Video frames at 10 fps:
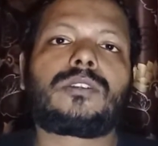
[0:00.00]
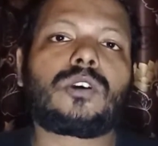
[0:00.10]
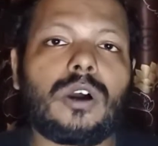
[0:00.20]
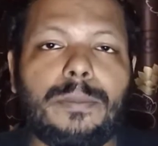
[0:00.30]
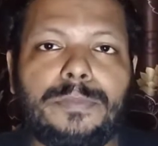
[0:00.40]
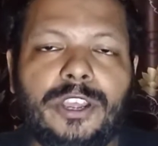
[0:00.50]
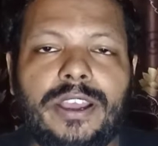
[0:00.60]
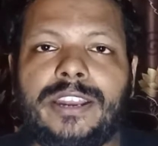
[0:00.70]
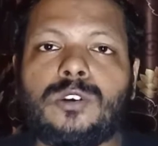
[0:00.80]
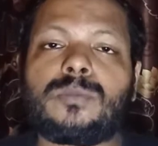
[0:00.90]
তো আপনি
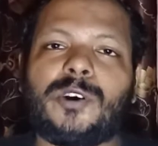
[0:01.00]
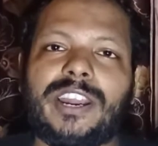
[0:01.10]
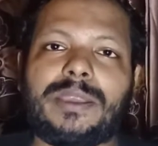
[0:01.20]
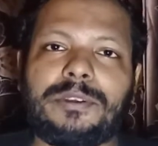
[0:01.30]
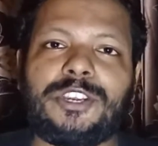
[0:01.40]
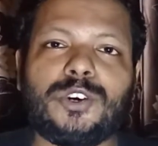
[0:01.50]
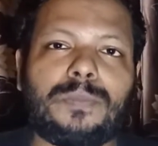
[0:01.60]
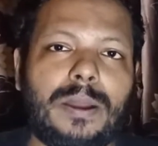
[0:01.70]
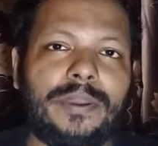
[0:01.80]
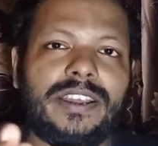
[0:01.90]
এরকম অনেক ভিডিও
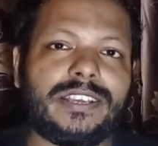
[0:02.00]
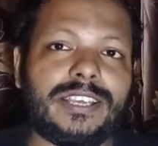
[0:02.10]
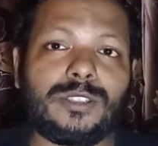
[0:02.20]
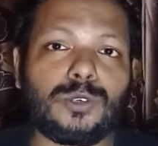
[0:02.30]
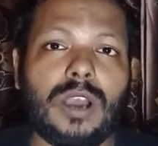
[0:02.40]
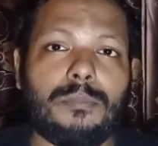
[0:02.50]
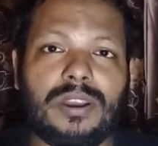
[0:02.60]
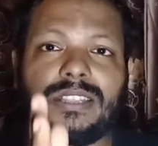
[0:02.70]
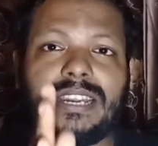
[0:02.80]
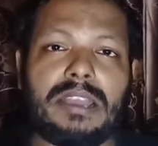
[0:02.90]
পাবেন কিন্তু
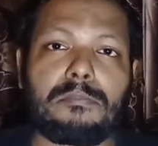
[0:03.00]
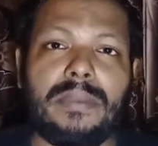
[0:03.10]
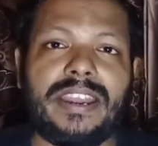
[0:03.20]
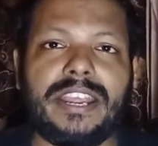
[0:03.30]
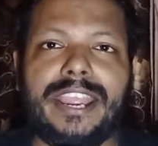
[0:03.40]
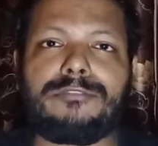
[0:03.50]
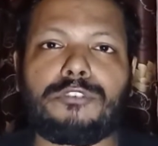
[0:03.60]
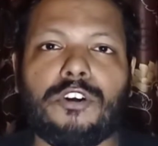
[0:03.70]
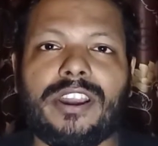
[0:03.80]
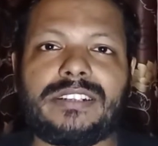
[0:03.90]
আপনাদেরকে মেন
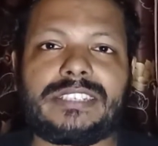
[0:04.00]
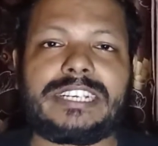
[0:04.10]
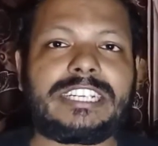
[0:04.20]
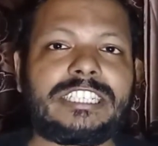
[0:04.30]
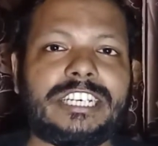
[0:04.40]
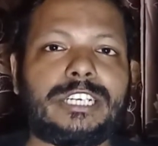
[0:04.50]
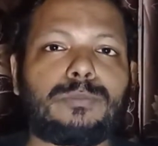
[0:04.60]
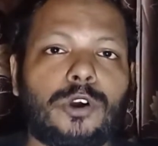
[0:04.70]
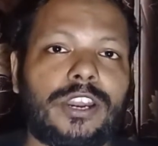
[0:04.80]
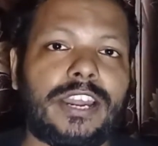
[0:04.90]
ইম্পর্টেন্ট যেটি সেটি
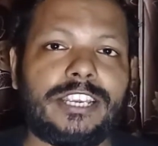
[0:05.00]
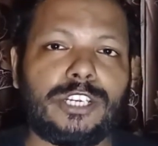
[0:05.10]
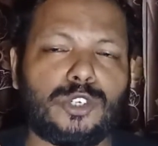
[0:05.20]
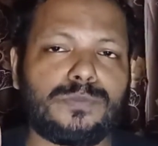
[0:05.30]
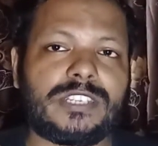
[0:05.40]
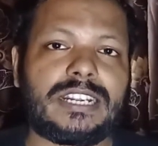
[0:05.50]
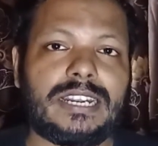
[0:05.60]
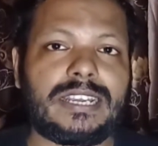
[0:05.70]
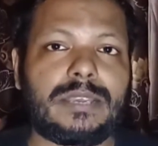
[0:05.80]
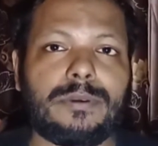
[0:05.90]
বলে না ইউটিউব
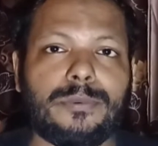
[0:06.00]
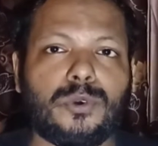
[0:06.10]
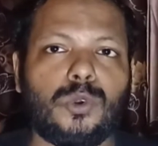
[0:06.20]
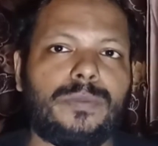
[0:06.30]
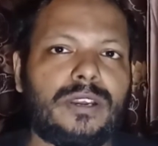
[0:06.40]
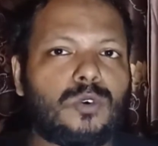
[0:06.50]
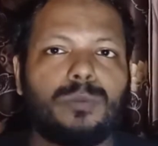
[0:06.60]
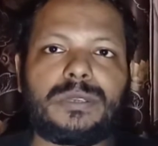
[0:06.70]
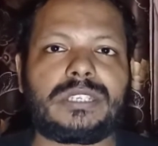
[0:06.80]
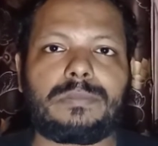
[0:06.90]
চ্যানেল কিভাবে খুলবেন
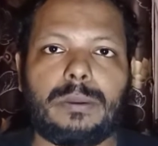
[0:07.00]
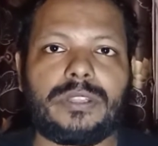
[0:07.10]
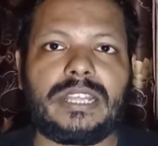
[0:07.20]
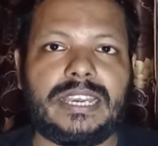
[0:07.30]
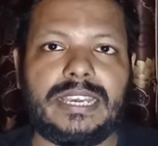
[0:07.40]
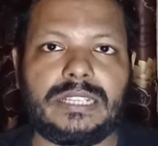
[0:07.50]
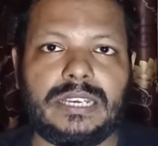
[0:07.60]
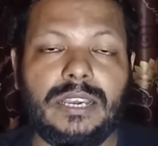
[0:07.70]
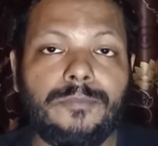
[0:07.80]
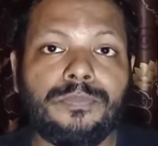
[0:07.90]
খুব ইজিভাবে দেখিয়ে
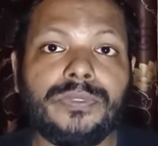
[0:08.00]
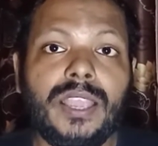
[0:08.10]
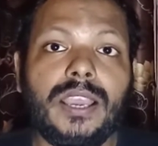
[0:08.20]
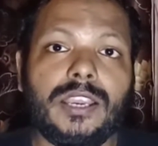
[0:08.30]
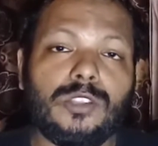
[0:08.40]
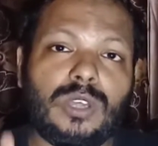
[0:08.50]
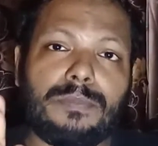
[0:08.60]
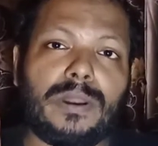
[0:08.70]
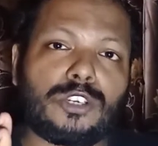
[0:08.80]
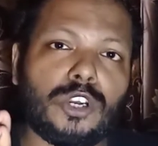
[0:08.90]
দেয় কিন্তু
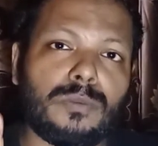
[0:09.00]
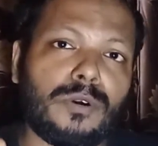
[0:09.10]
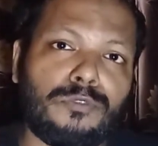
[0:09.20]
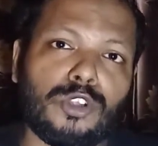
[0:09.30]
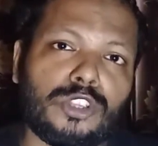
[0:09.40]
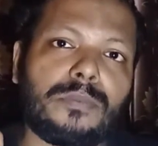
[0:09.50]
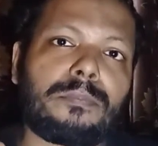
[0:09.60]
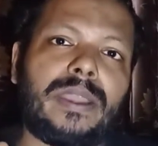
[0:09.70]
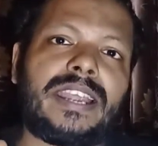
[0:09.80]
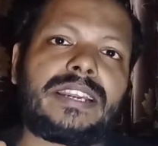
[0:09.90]
আপনার সর্বপ্রথম
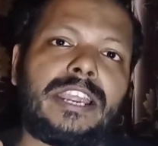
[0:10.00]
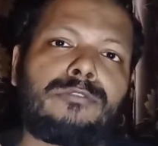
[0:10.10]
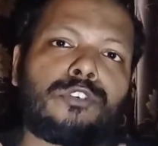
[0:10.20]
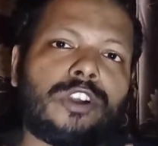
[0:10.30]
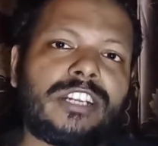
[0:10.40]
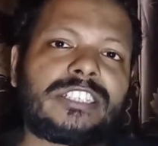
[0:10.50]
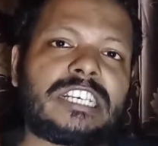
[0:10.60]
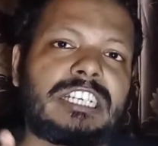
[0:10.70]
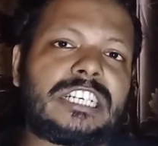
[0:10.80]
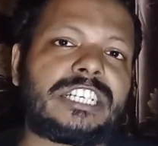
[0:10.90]
মেন ইম্পর্টেন্ট যে
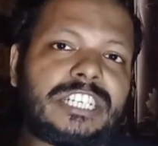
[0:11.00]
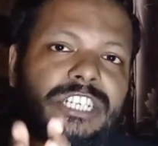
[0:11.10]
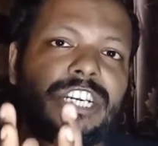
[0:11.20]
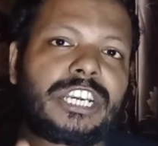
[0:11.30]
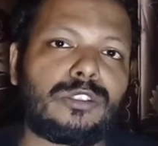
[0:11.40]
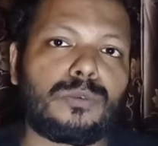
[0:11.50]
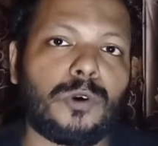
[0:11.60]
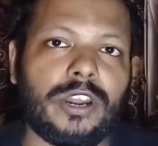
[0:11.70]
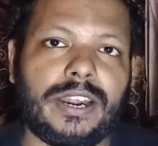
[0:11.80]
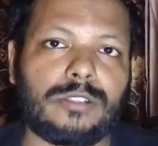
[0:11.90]
জিনিসটি সেটি কিন্তু
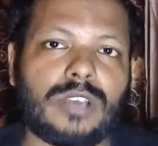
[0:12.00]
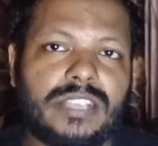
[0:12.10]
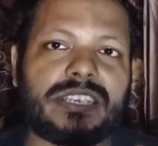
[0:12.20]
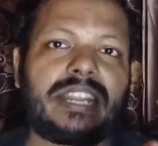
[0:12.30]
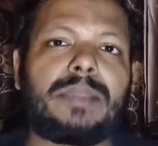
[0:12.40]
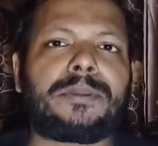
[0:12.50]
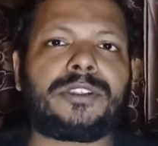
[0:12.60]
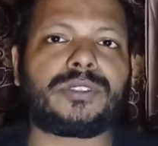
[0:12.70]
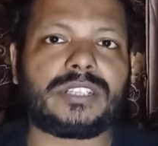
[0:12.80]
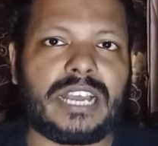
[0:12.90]
বলে না তো আজকের এই
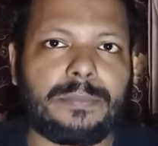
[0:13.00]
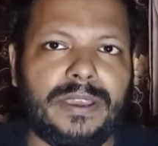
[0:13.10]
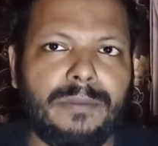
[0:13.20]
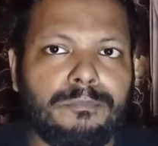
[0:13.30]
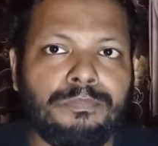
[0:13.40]
ভিডিওতে থাকবে